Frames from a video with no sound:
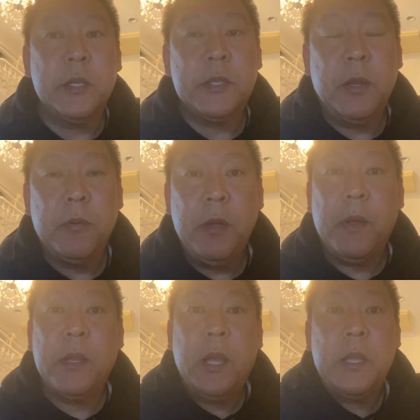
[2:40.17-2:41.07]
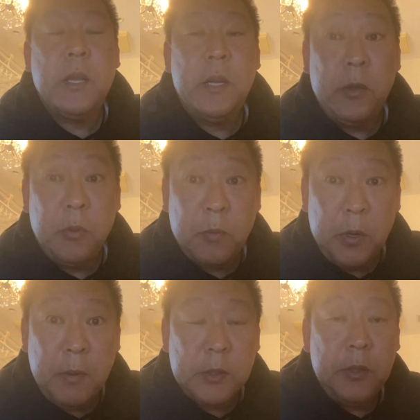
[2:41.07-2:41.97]
したのではないかなと、こ
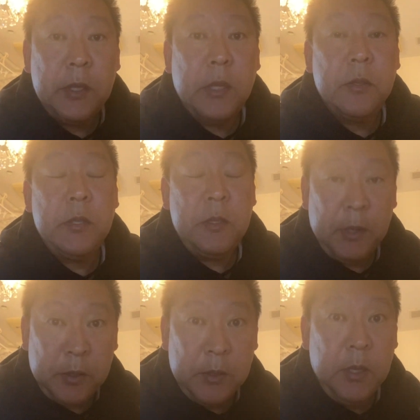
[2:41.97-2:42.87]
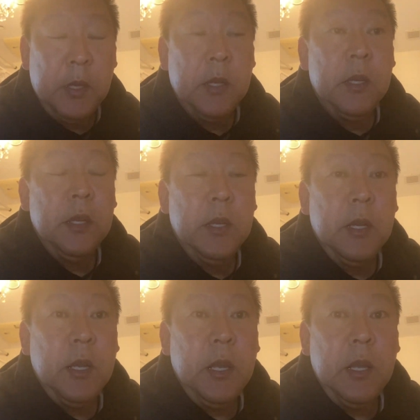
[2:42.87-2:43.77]
れは推察します。
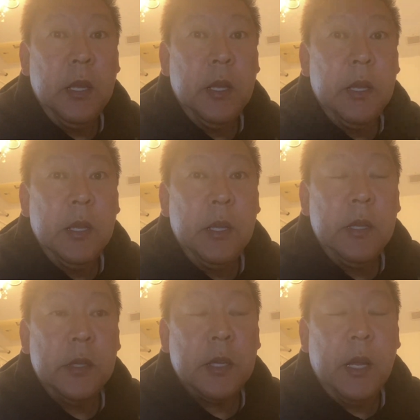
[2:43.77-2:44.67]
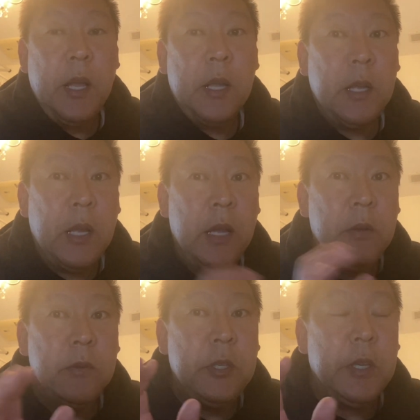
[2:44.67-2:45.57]
えー、ですから、あ
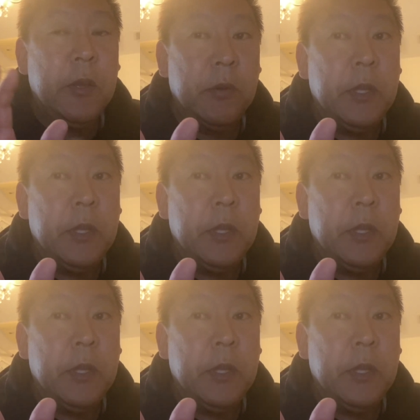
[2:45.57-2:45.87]
る事業